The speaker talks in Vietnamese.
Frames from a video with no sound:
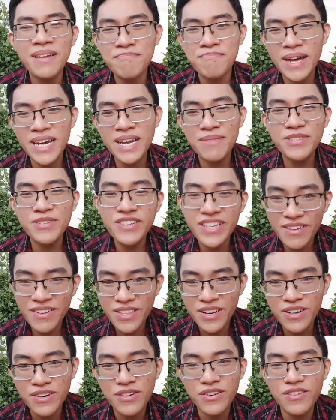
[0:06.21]
Ba đêm trước giao
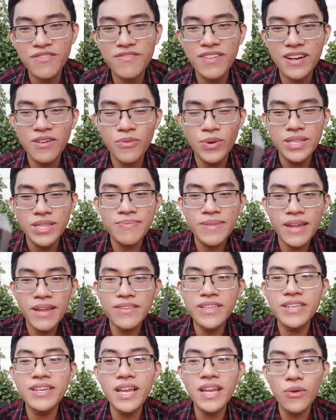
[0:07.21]
thừa và quyển tiếp theo
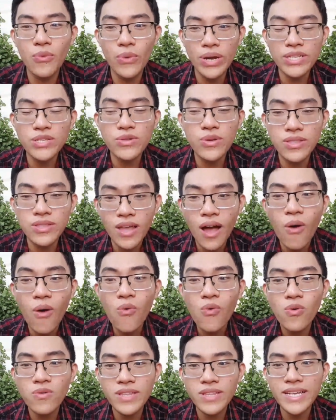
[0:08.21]
chính là quyển xuyên
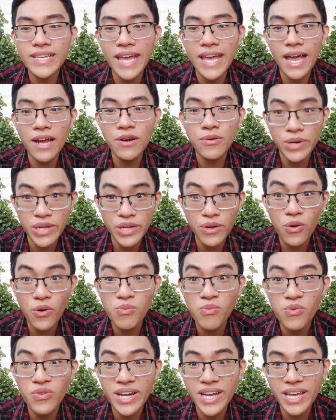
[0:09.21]
thấu của tác giả Ryu
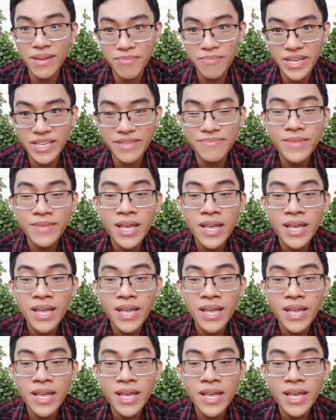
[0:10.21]
Murakami.